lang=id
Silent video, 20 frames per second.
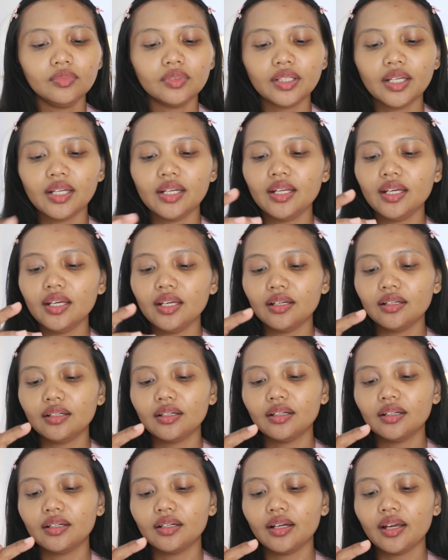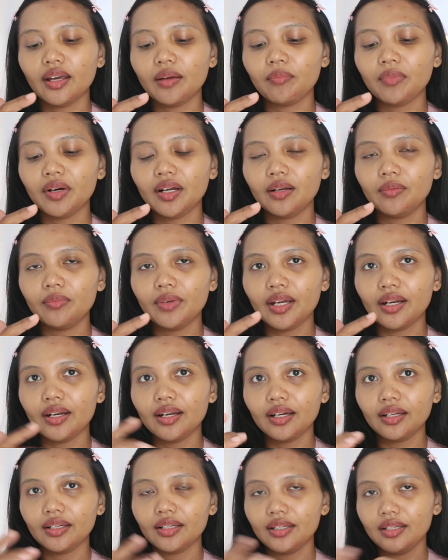jadi emang lebih
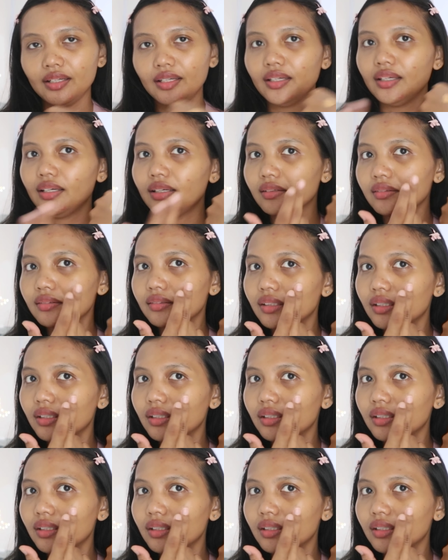enak di